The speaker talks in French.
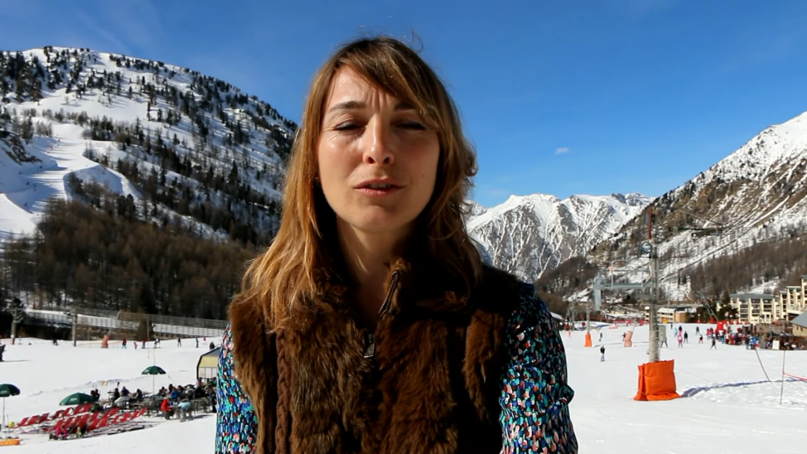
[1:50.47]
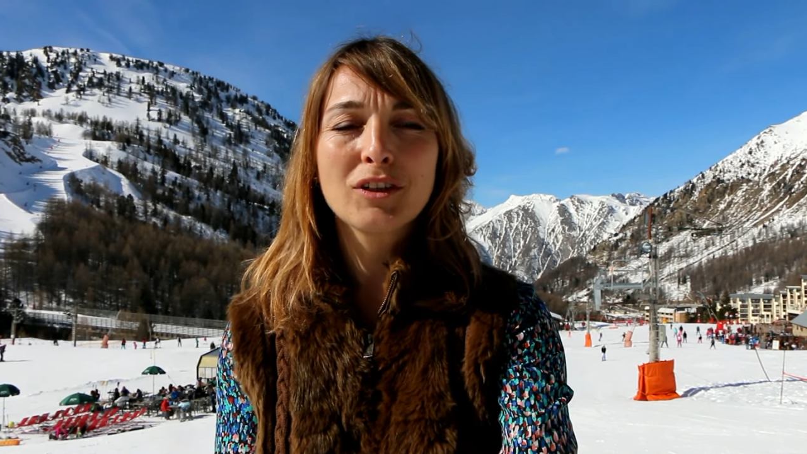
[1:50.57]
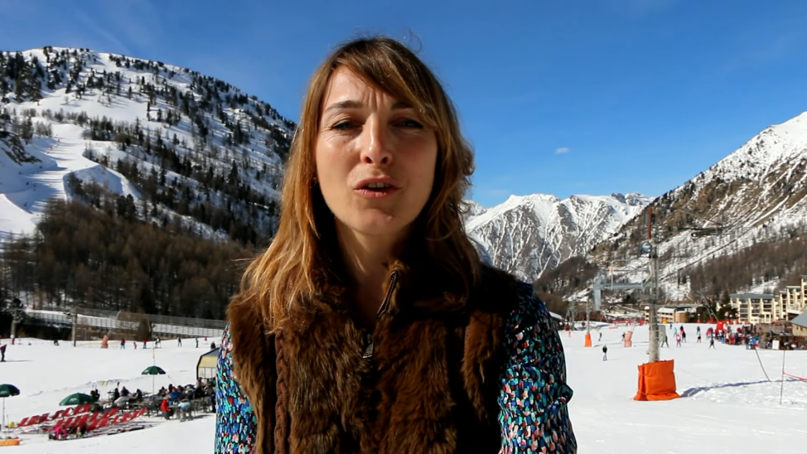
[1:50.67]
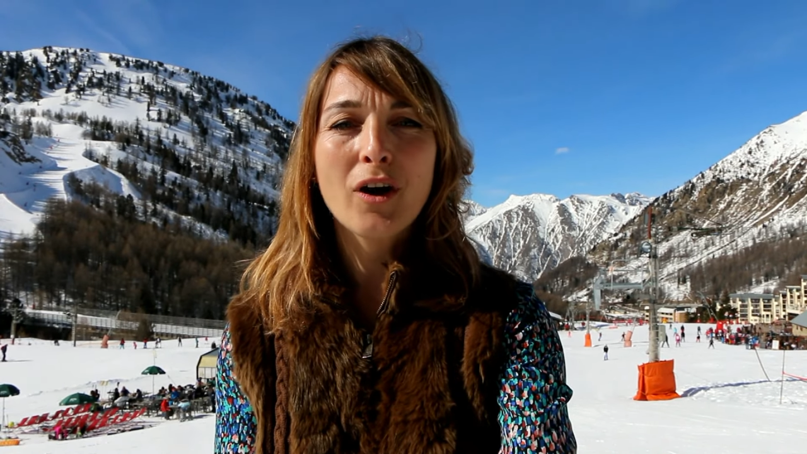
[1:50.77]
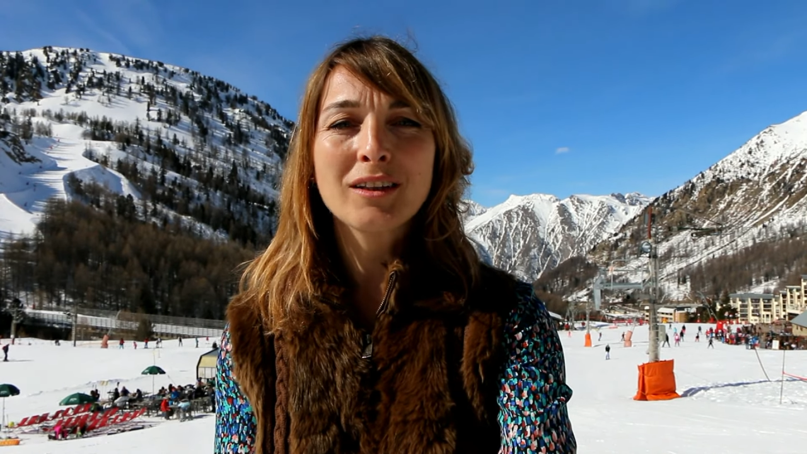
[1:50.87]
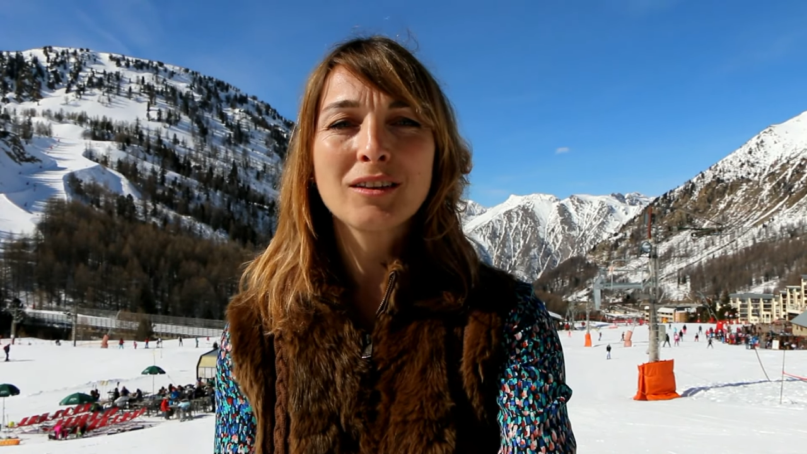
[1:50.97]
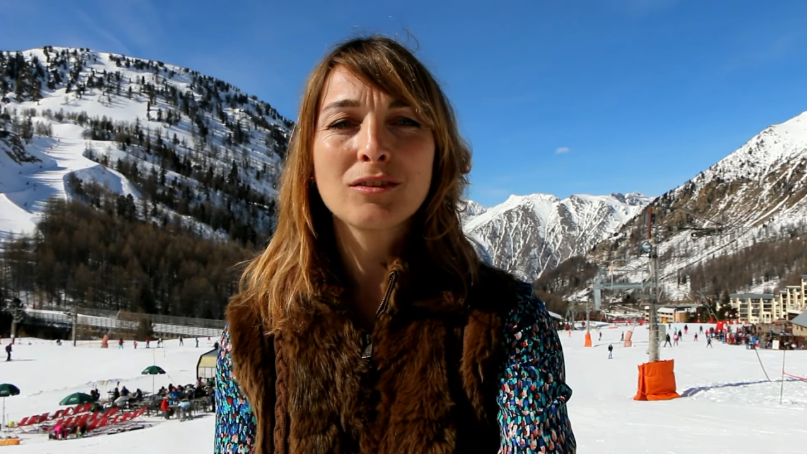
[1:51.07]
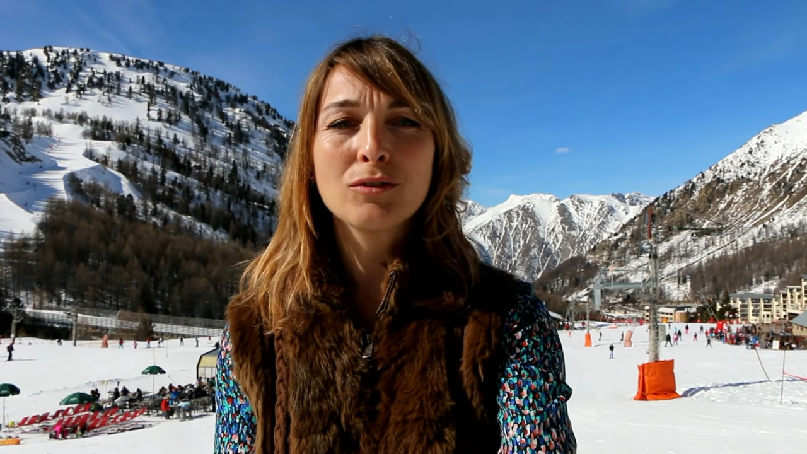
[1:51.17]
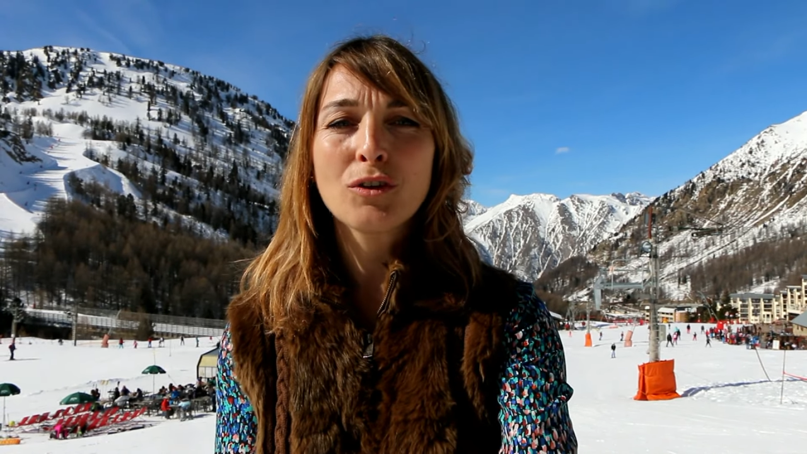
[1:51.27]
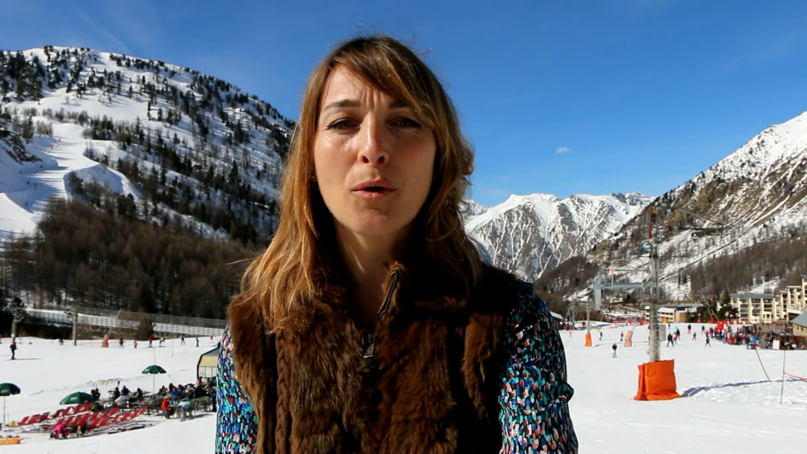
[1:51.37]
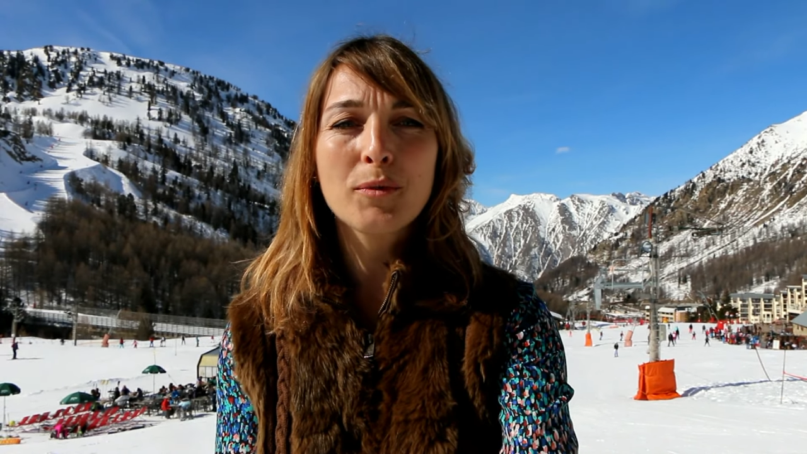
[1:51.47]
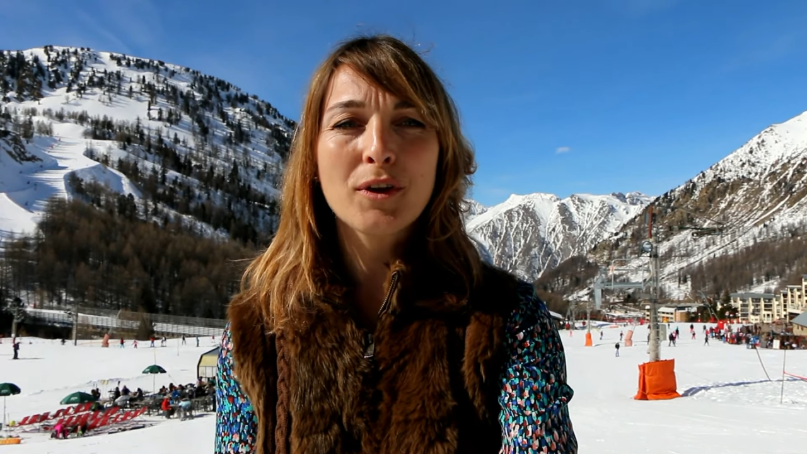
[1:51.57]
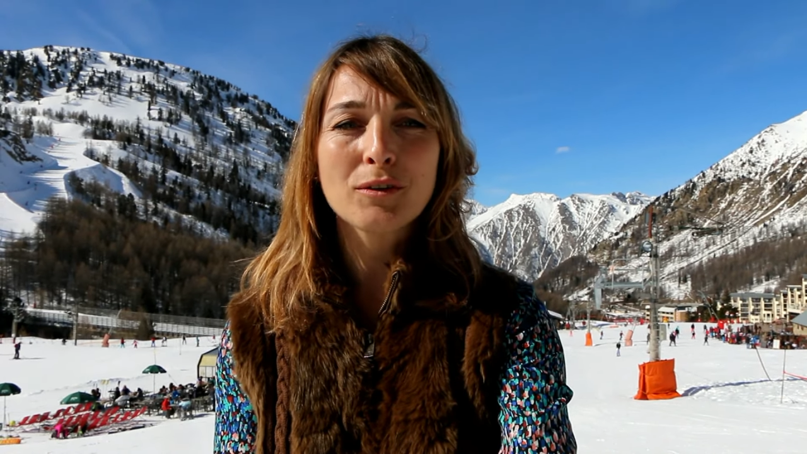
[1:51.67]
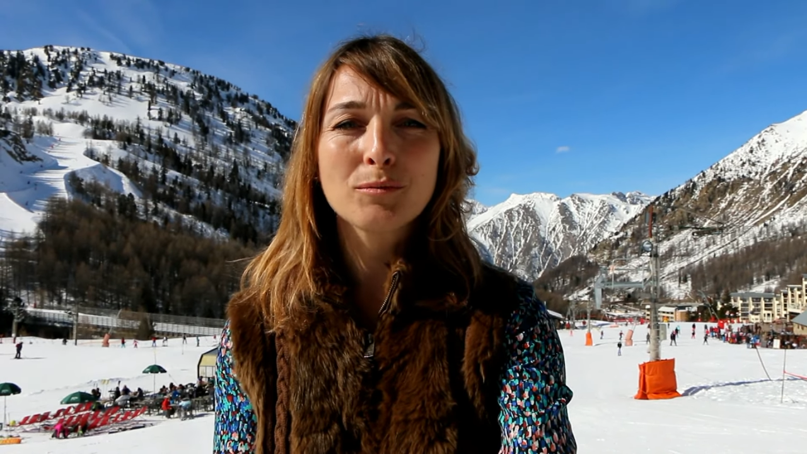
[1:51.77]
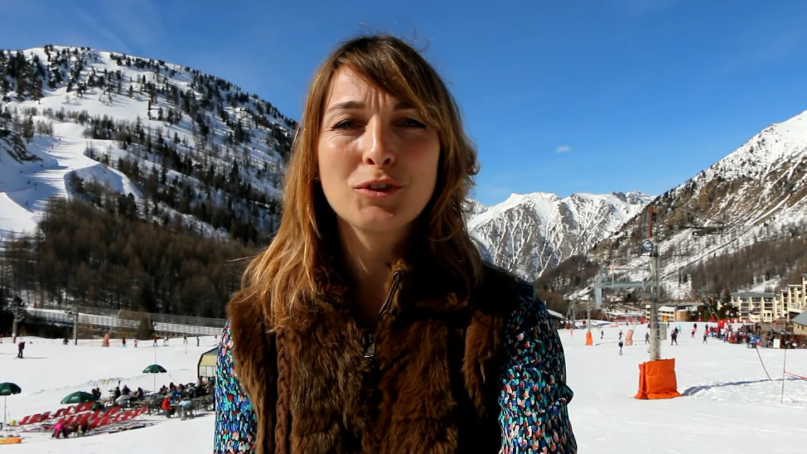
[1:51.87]
il y aura une
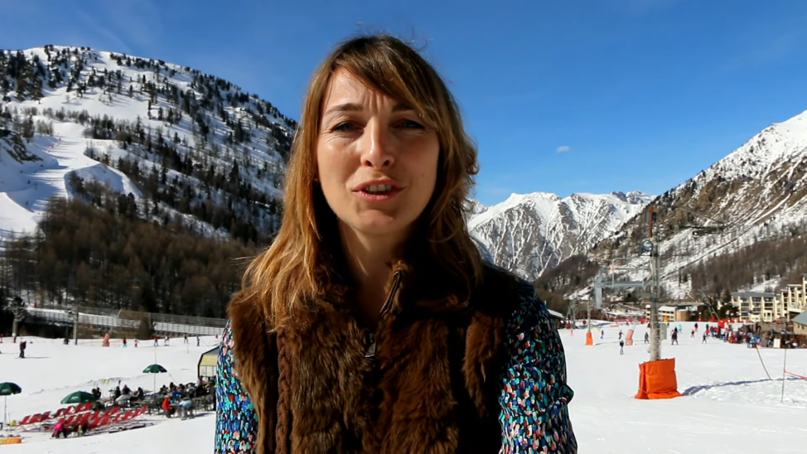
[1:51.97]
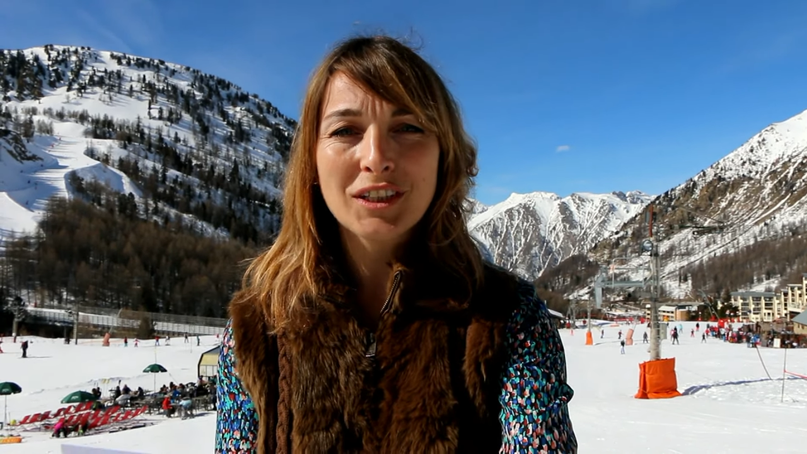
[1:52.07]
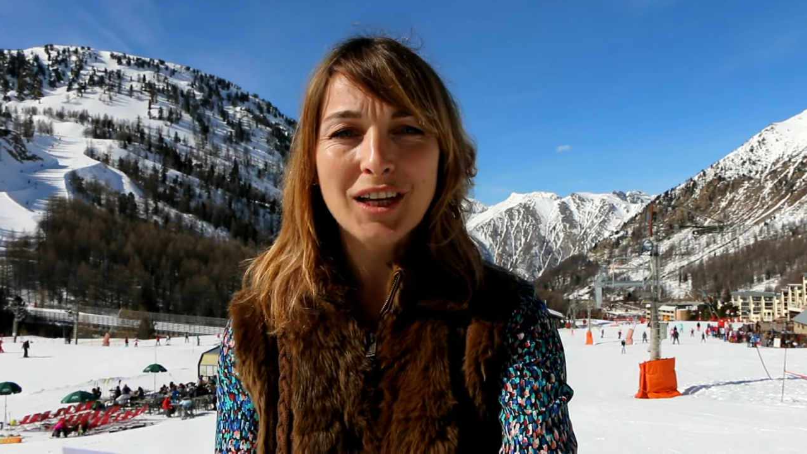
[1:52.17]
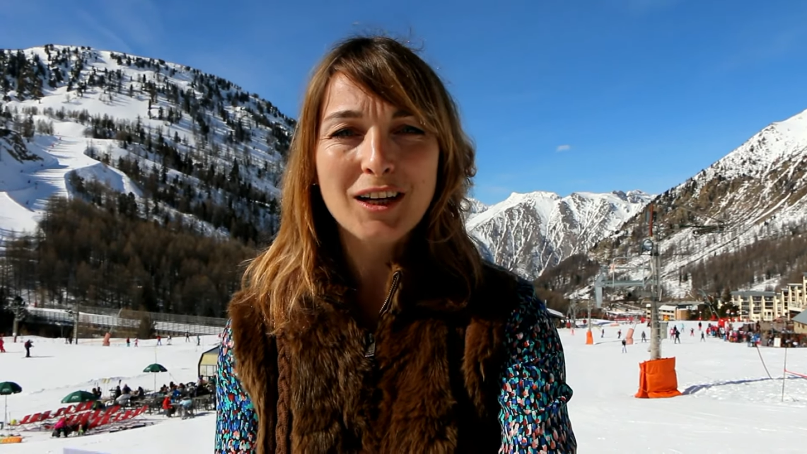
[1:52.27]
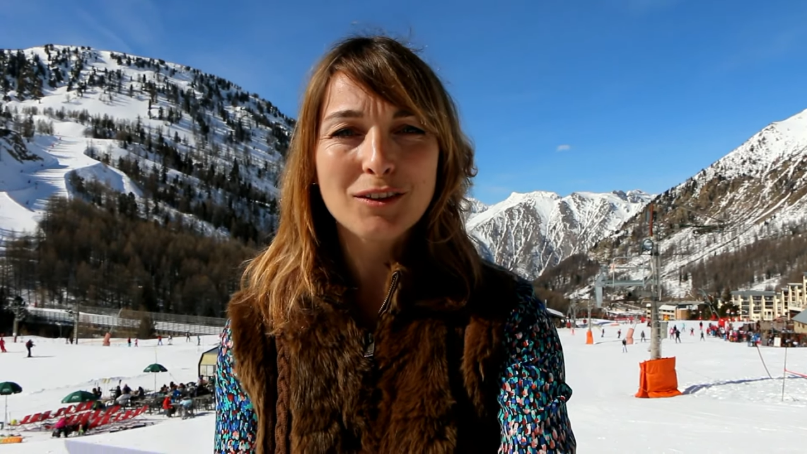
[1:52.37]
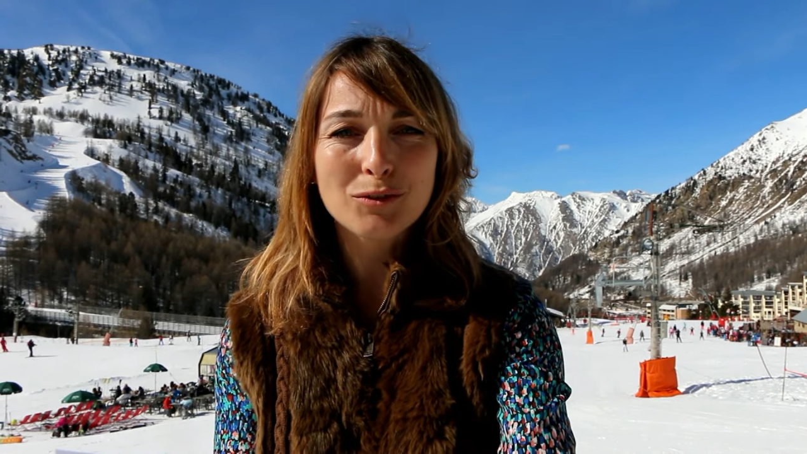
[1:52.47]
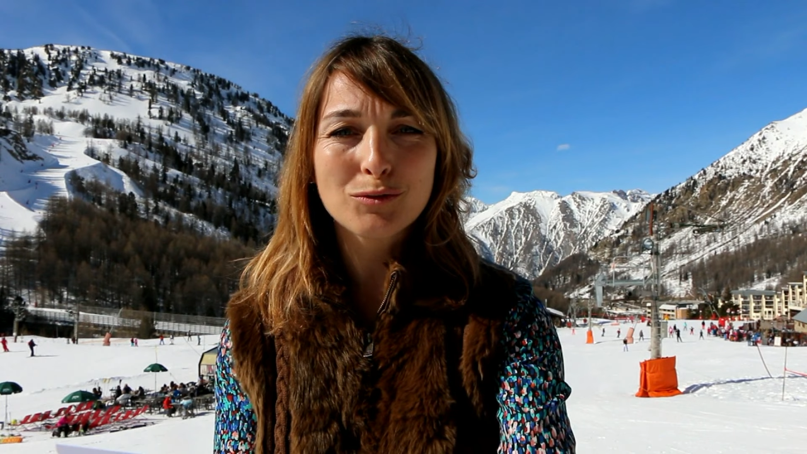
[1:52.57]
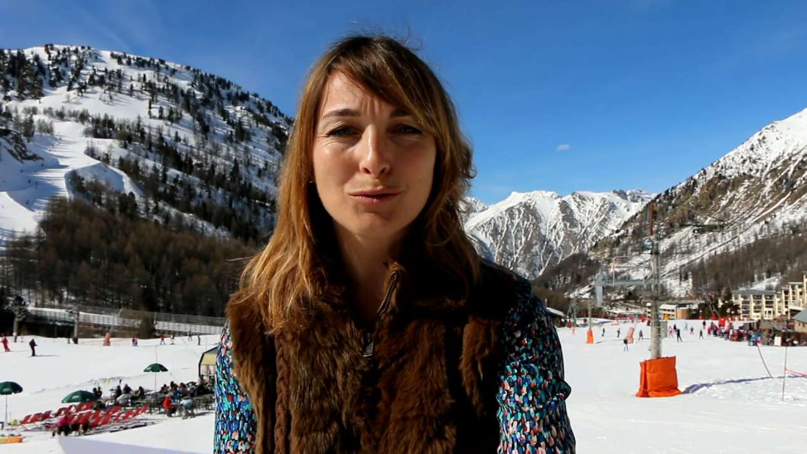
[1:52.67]
ambiance musicale dans